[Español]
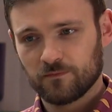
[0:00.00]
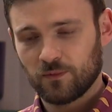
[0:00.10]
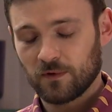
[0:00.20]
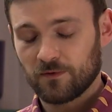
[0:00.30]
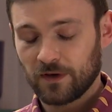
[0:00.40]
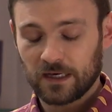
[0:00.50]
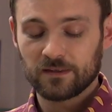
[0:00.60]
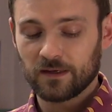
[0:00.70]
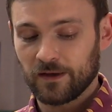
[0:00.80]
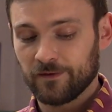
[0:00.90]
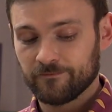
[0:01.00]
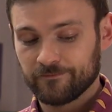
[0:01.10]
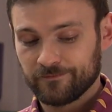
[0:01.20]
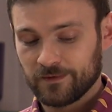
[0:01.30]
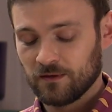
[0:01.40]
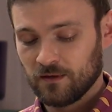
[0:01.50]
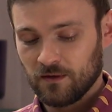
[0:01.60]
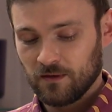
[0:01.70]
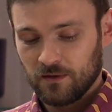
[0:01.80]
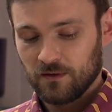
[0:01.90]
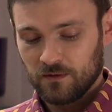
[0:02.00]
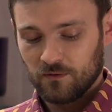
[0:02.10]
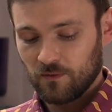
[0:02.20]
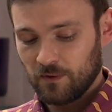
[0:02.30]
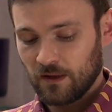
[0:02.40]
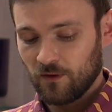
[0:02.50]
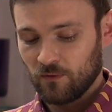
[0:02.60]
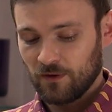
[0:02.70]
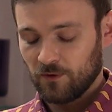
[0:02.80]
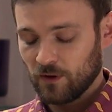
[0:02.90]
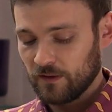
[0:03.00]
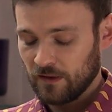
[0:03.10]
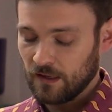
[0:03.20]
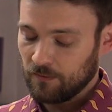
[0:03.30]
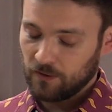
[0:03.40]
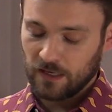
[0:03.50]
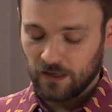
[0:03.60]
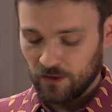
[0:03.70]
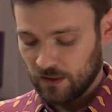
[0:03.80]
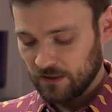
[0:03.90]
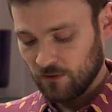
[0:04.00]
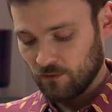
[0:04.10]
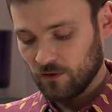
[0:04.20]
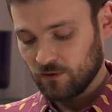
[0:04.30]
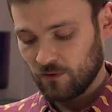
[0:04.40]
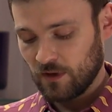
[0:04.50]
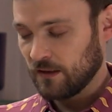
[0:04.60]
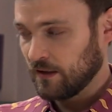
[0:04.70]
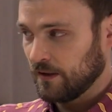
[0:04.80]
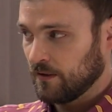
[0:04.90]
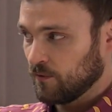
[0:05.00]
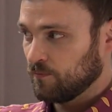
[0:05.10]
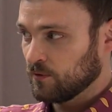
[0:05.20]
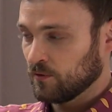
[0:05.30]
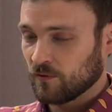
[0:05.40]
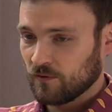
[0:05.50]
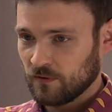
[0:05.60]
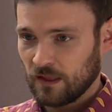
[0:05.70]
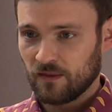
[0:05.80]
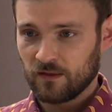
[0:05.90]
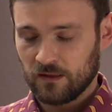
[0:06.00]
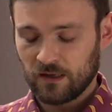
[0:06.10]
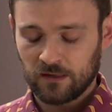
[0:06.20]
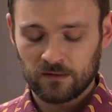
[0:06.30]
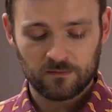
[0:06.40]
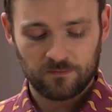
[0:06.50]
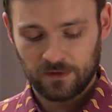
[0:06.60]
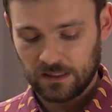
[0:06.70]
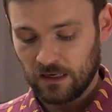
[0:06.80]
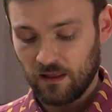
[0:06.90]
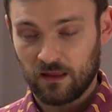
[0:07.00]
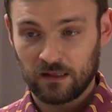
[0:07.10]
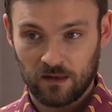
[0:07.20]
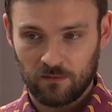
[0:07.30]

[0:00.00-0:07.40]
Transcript: Pues fíjate que yo he parado en una floristería porque leí un artículo el otro día de que los potos necesitan fertilizante,